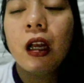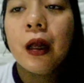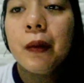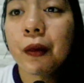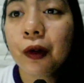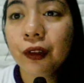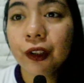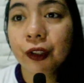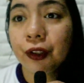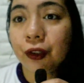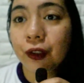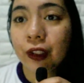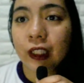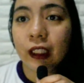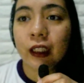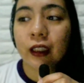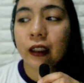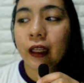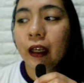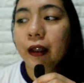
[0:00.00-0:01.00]
among the
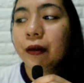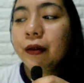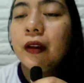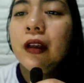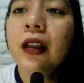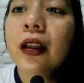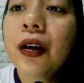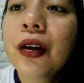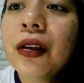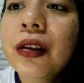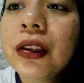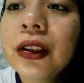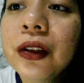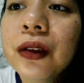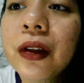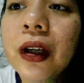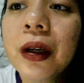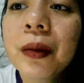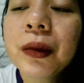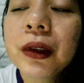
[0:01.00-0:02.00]
three and it
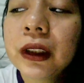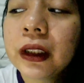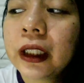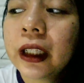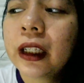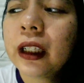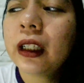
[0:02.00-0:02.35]
also comes